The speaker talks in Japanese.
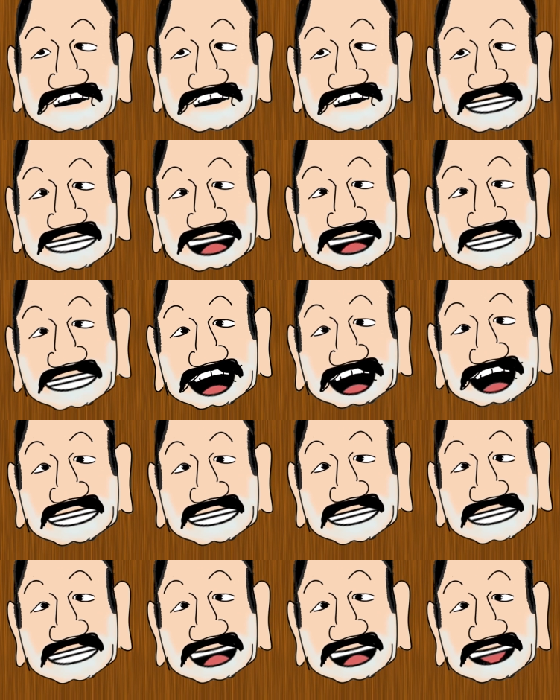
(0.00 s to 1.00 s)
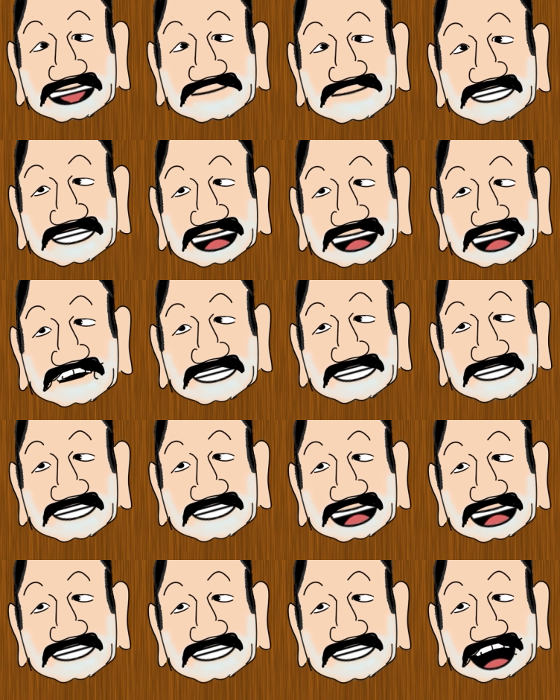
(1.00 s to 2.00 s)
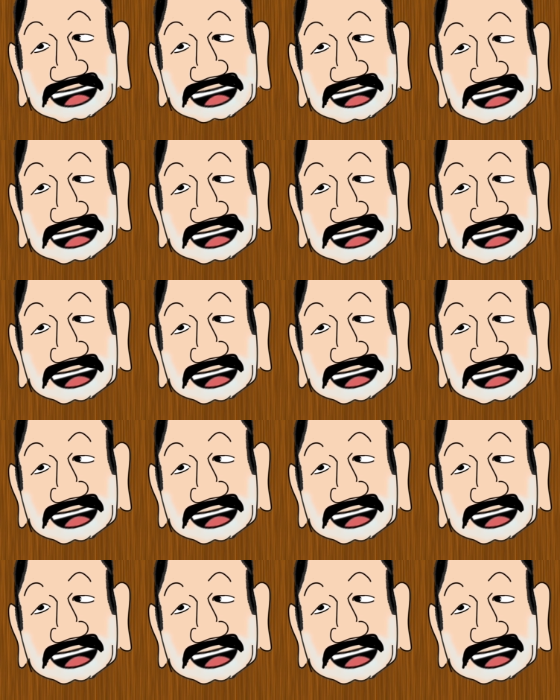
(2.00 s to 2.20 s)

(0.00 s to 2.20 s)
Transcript: 私に助けを求めてくれるから